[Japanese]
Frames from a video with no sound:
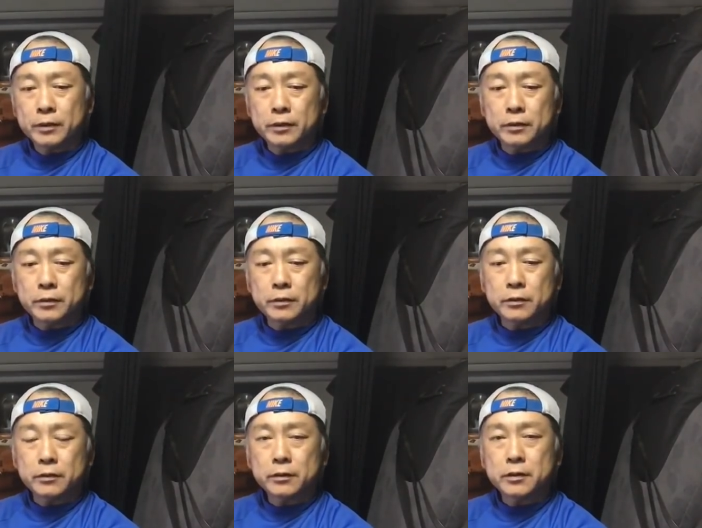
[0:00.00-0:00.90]

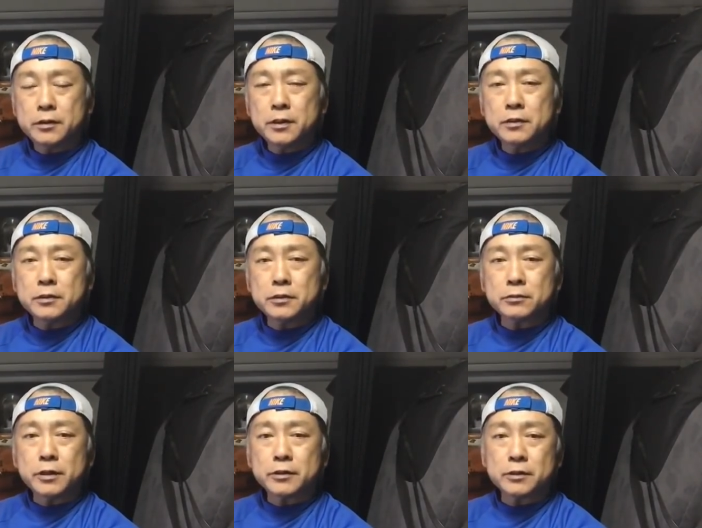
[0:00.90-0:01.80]

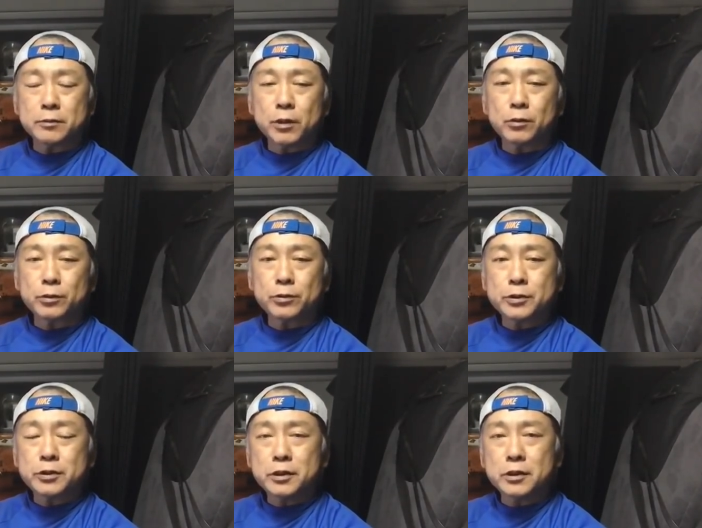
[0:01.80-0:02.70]
えー、2018年、まあ、今
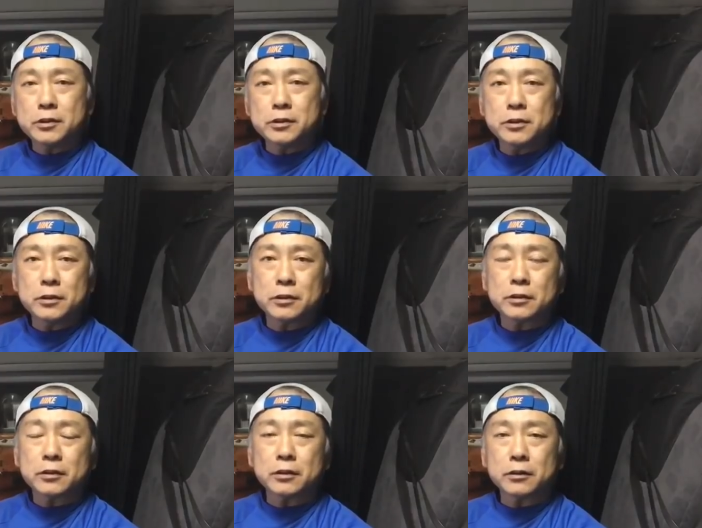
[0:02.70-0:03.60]
年1年
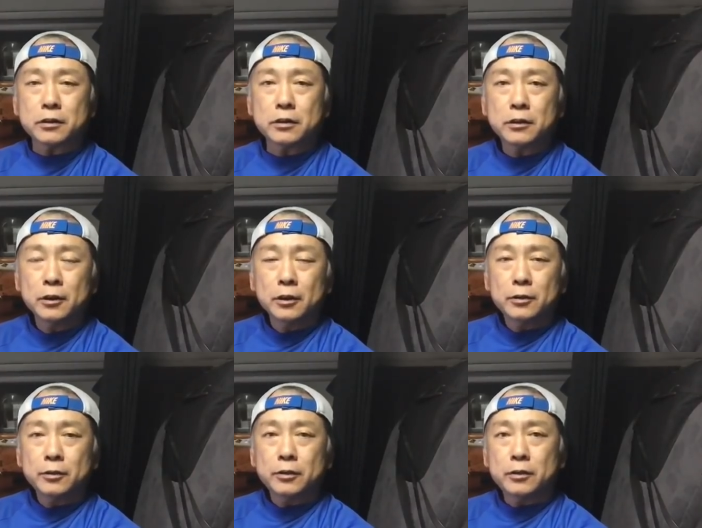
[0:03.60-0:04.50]
間に、
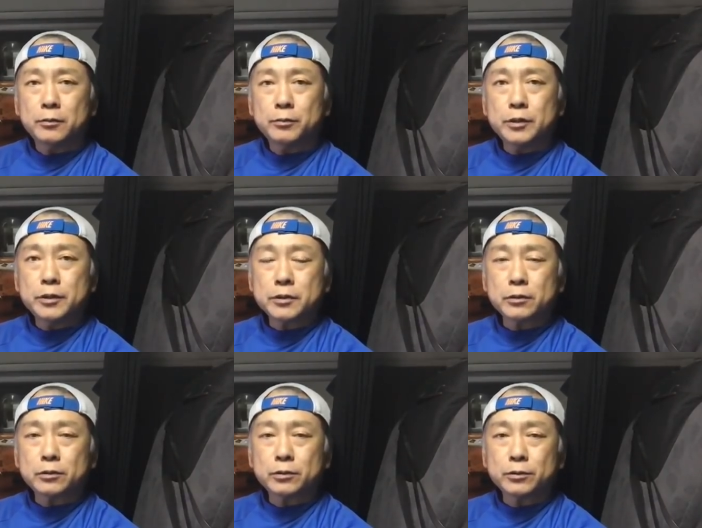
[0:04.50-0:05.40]
えー、皆さ
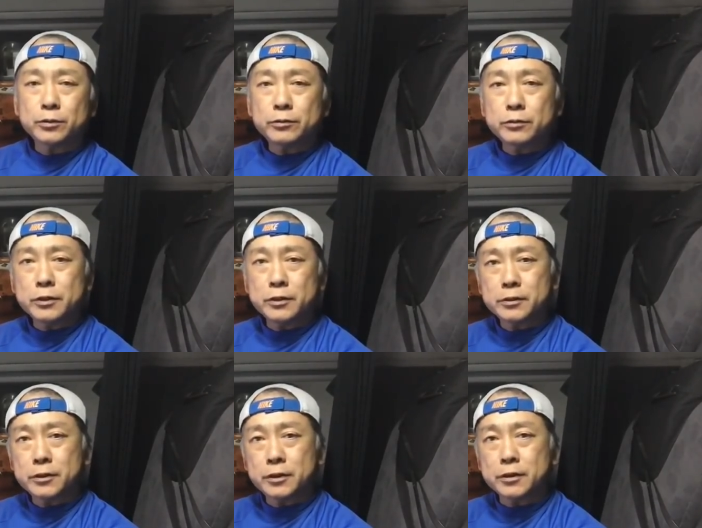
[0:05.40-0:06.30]
んどのような、ね、
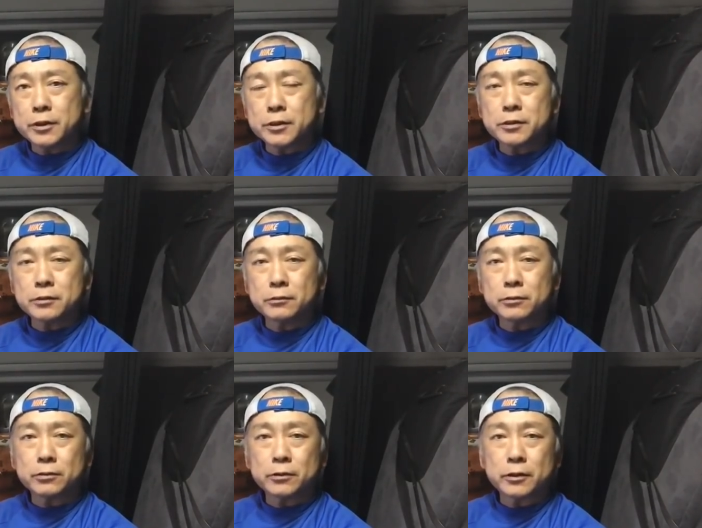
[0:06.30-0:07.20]
写真
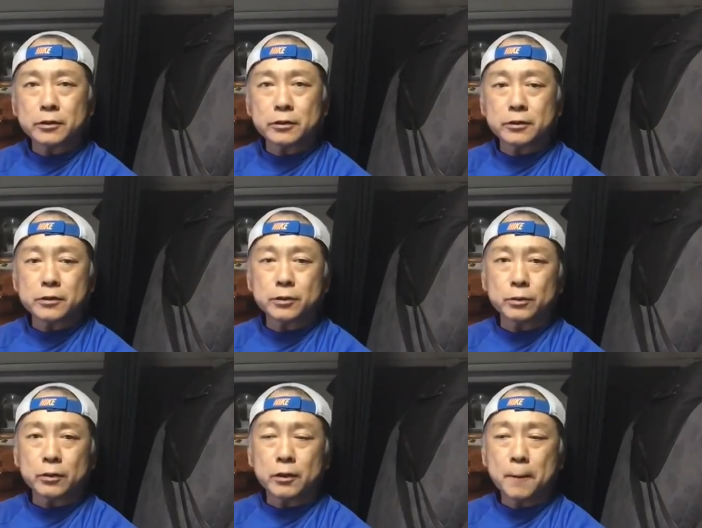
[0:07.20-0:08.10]
を撮られたで
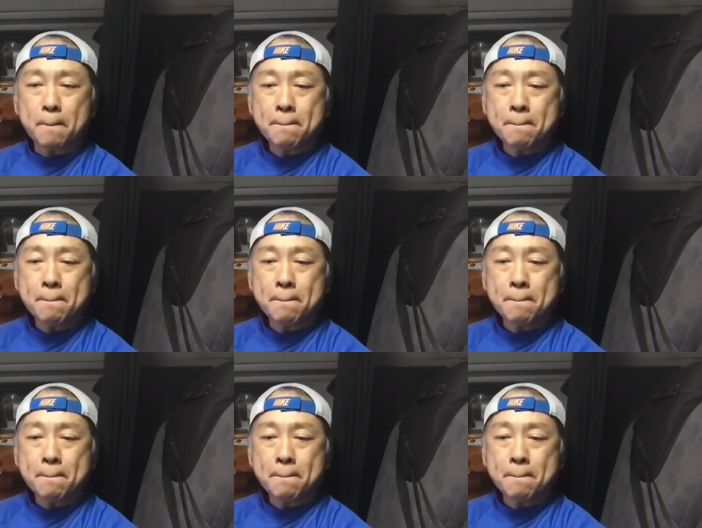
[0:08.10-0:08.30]
しょうか。